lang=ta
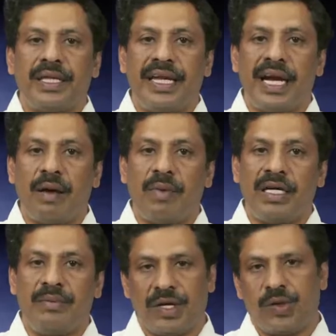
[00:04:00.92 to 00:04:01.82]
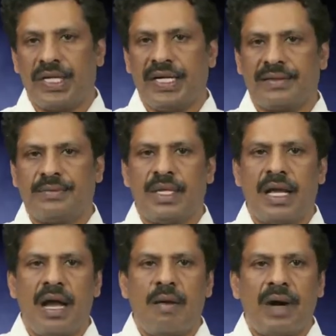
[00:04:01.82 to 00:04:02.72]
பதினேழாம் ஆண்டு மேற்கொண்டனர்
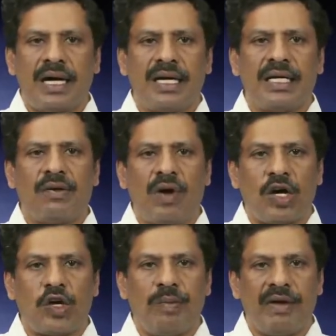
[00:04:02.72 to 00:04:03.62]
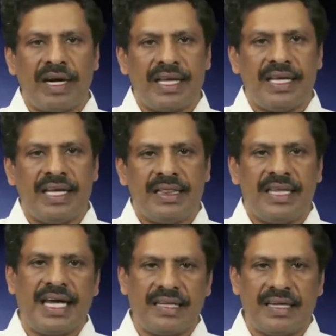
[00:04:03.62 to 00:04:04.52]
மக்களுக்கு வாக்குரிமை வழங்கி
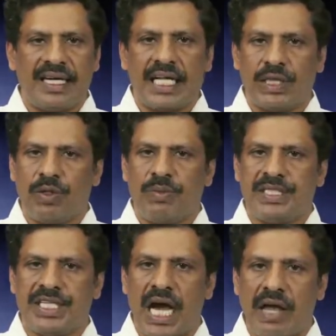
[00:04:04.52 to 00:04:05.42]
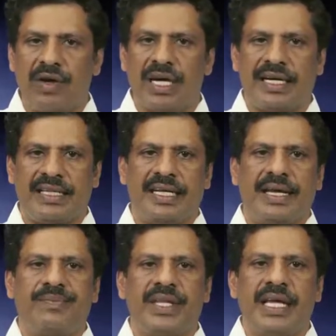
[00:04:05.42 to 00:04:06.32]
தேர்தல் நடத்துவது பற்றிய ஆய்வுகள் நடந்தன
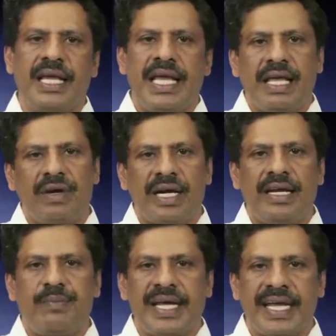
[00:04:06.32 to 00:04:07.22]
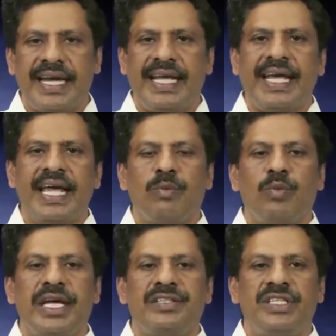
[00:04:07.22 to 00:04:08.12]
இவர்களின் பெயரிலேயே
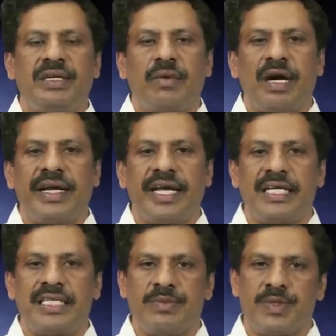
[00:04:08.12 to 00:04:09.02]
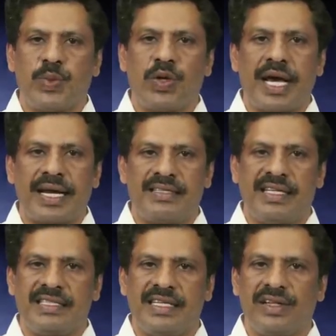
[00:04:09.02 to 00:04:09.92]
இம்முயற்சி மாண்டேகு செம்ஸ்போர்ட்
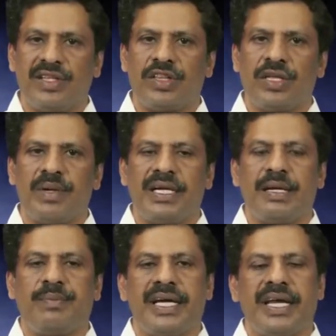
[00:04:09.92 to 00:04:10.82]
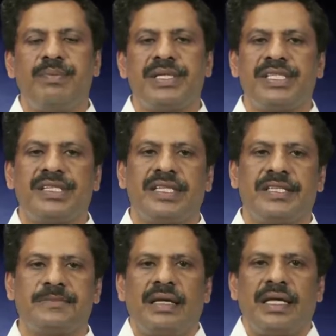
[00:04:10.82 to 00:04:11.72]
அரசியல் சீர்திருத்தம் என்ற பெயரை
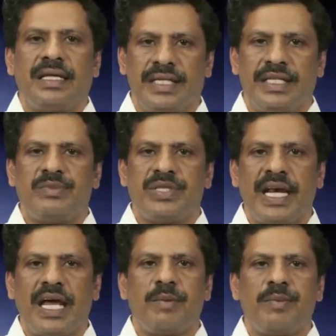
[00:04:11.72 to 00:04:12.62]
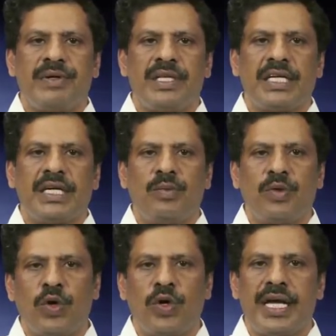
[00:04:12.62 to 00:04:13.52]
பெற்றிருந்தது இத்திட்டம் செயலாக்கம் பெறுவதற்கு
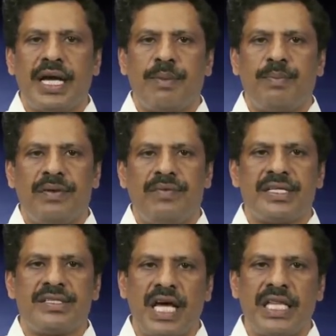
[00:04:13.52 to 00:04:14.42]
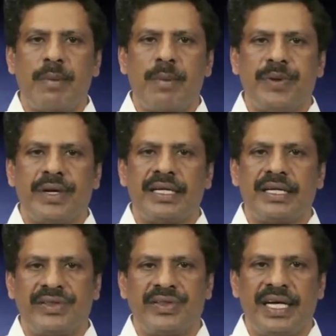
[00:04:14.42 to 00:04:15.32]
முன்னோடியாக பல்வேறு சாதி அமைப்புகளின்
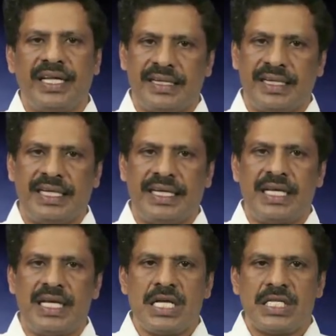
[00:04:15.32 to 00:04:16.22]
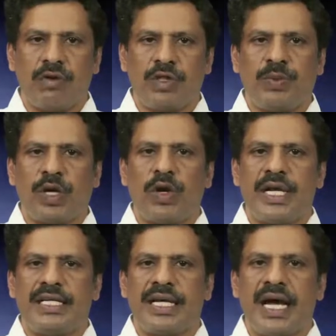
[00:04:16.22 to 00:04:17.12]
கருத்துக்களை திரட்ட சவுத் பரோ
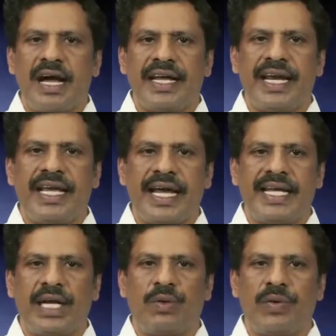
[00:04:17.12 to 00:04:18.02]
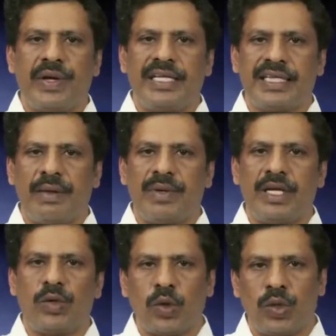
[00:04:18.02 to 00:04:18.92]
என்ற ஆங்கிலேய அறிஞர் ஒருவரின்
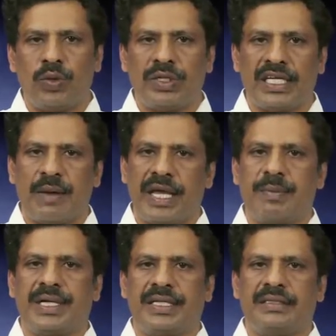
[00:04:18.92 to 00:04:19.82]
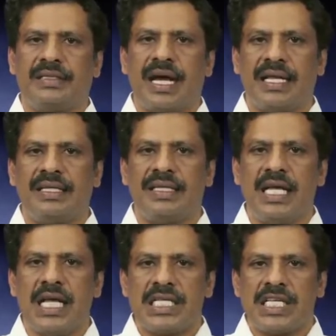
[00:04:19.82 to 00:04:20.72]
தலைமையில் குழு ஒன்று அமைக்கப்பட்டது அது
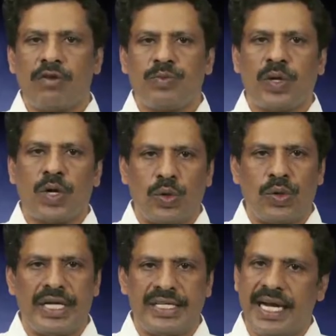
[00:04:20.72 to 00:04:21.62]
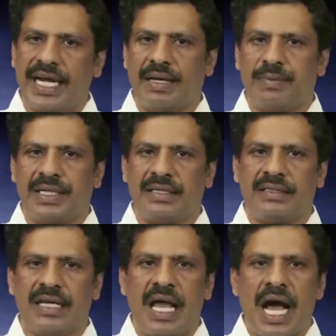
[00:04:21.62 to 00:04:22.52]
சவுத் பரோ குழு என்றே அழைக்கப்பட்டது
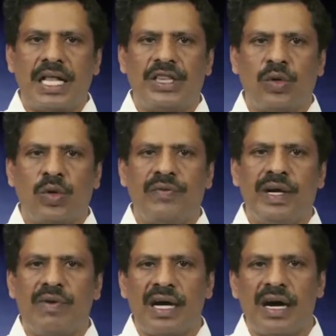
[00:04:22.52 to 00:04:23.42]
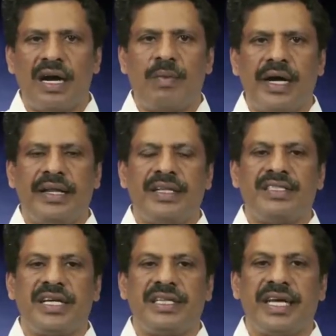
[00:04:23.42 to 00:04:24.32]
அந்த குழுவில் வங்காள
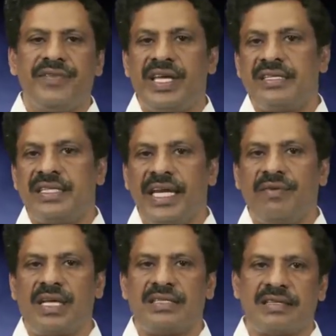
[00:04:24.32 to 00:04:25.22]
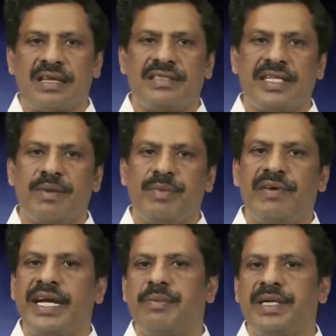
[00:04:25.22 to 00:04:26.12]
மாநிலத்தைச் சேர்ந்த வி எஸ் சீனிவாசா சாஸ்திரி
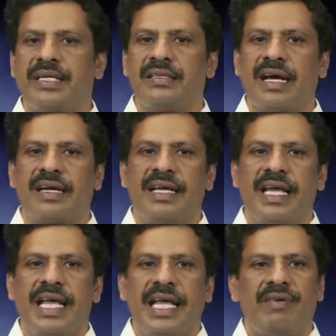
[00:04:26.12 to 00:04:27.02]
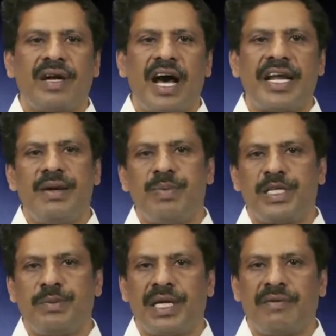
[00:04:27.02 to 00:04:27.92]
என்பவர் இடம்பெற்றிருந்தார் இவர் ஆரிய
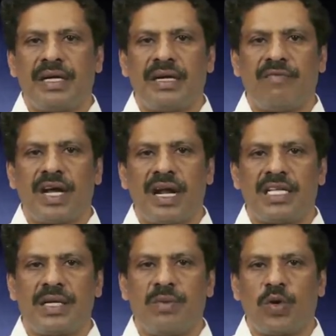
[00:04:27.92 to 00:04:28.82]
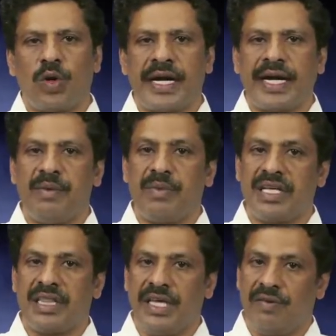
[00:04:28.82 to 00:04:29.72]
மிக்கவர் வர்ணாசிரம கொள்கைகளை
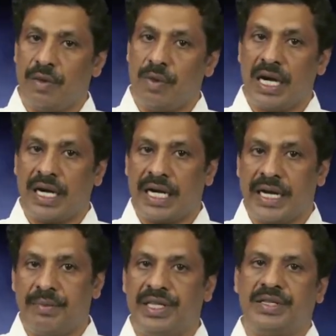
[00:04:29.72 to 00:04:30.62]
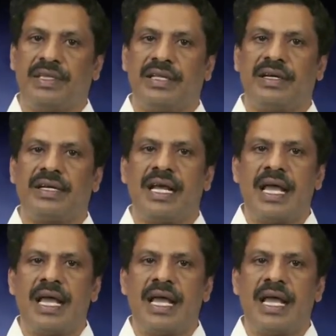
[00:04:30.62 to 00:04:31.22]
மிக தீவிரமாக கடைபிடித்து வந்தவர்